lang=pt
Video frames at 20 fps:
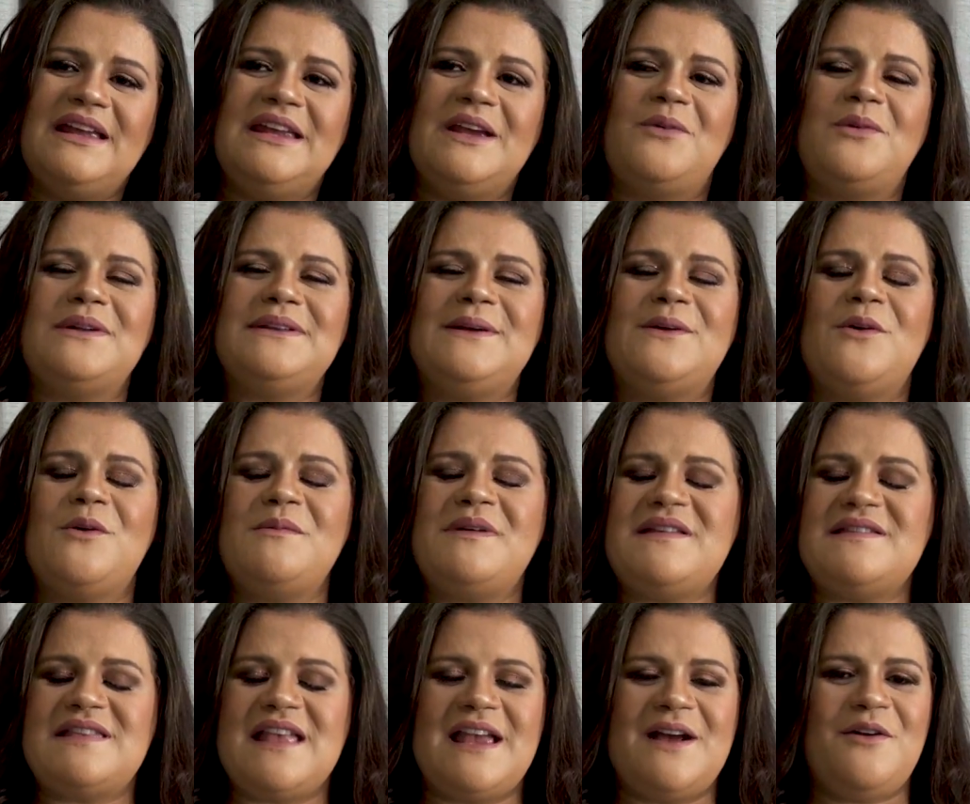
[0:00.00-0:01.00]
E quando eu
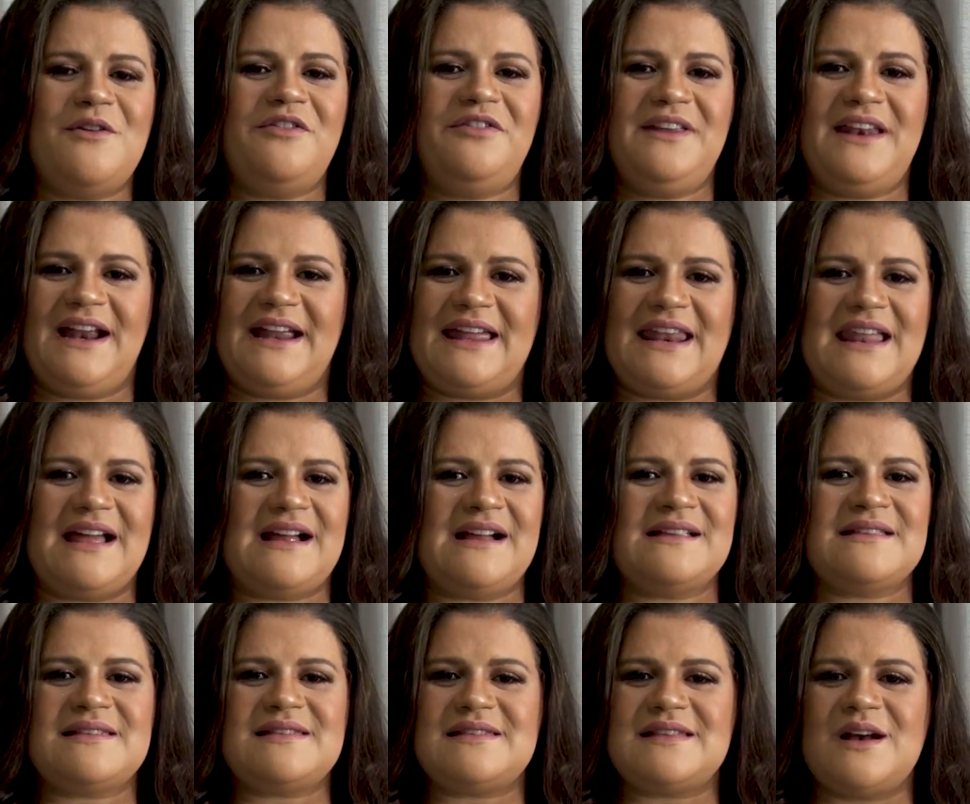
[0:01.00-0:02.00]
comecei a ouvir aquela
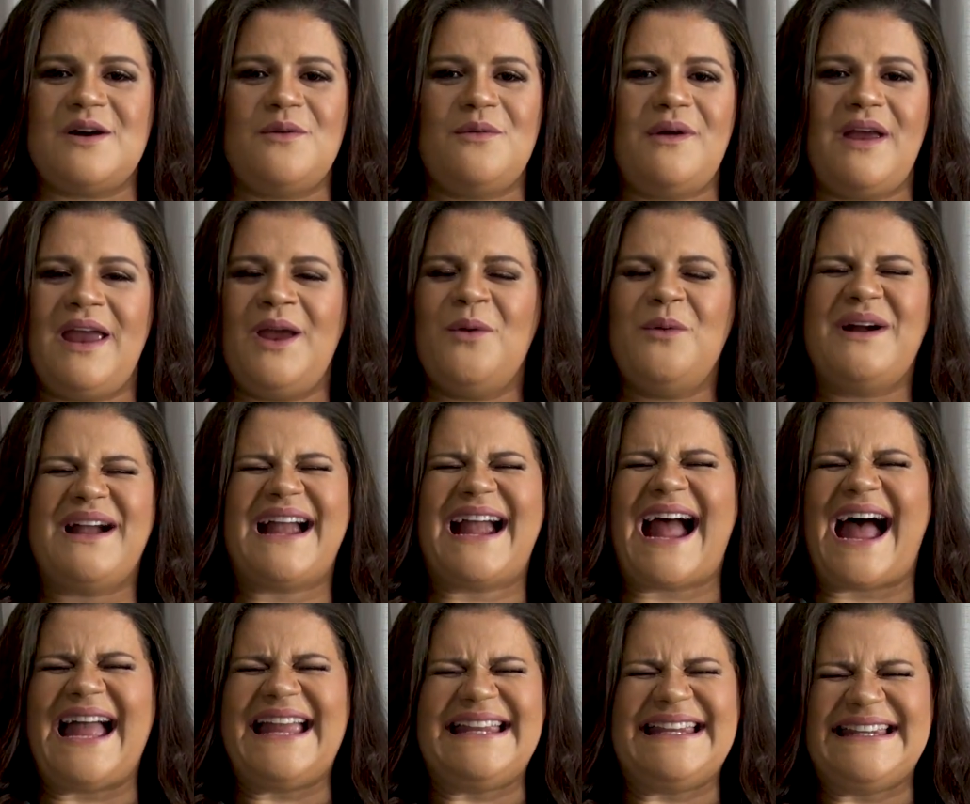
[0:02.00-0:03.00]
canção, eu
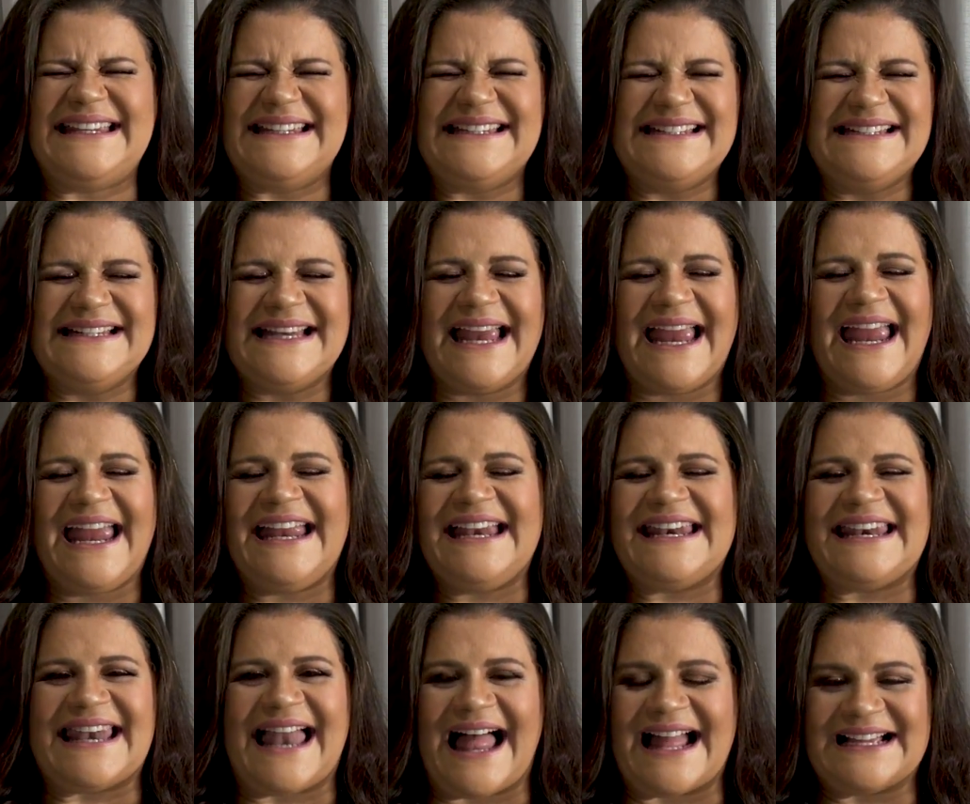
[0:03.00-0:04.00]
caí
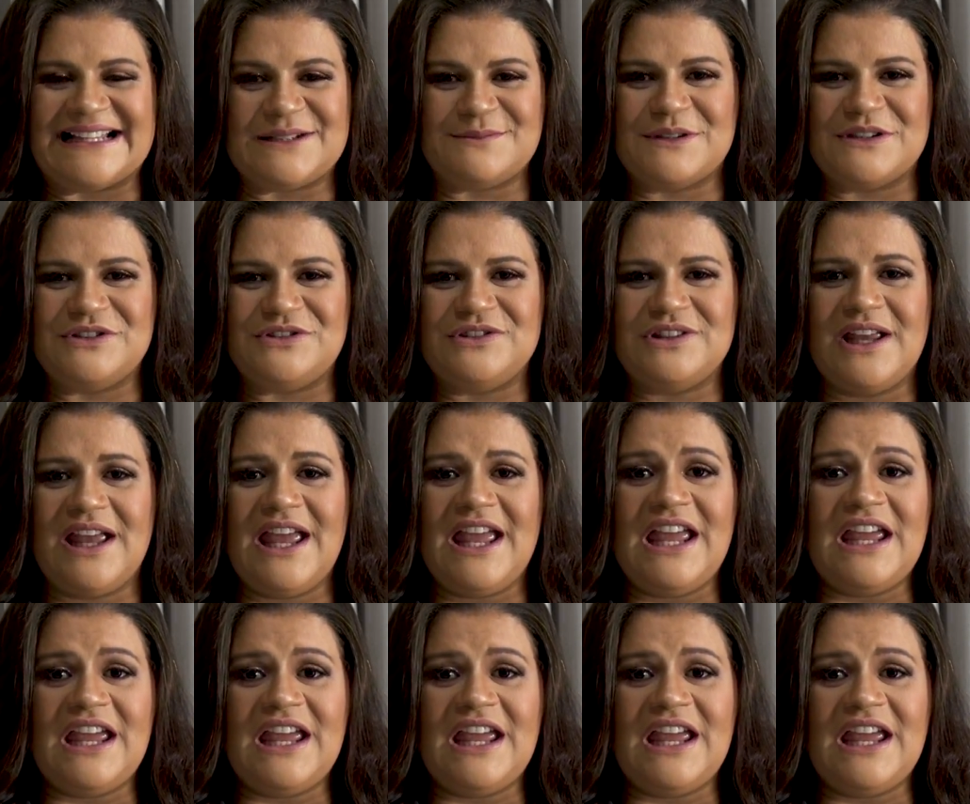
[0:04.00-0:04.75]
em lágrimas.